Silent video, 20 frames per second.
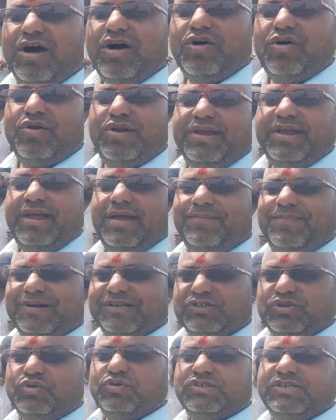और ये
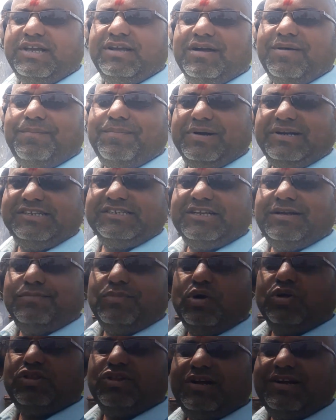फसलों से कंपटीशन
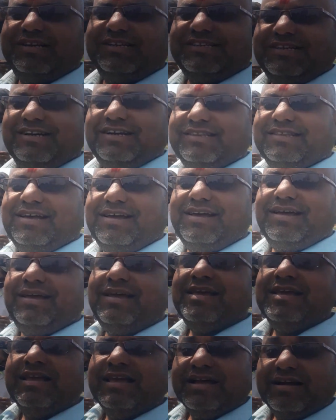बहुत तगड़ी से करता है
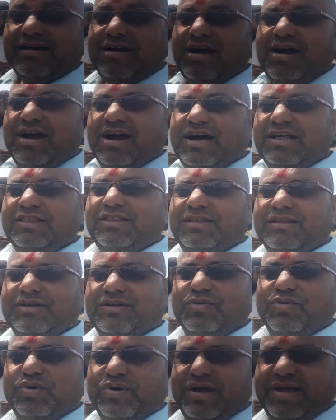खाद
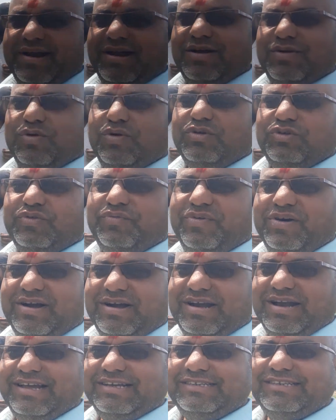वगैरह को जो
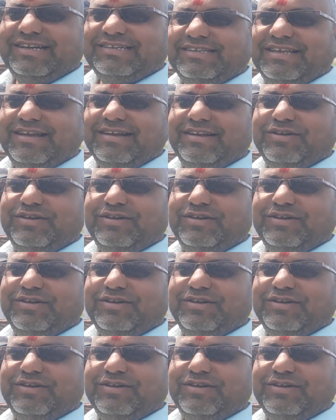फर्टिलाइजर्स हैं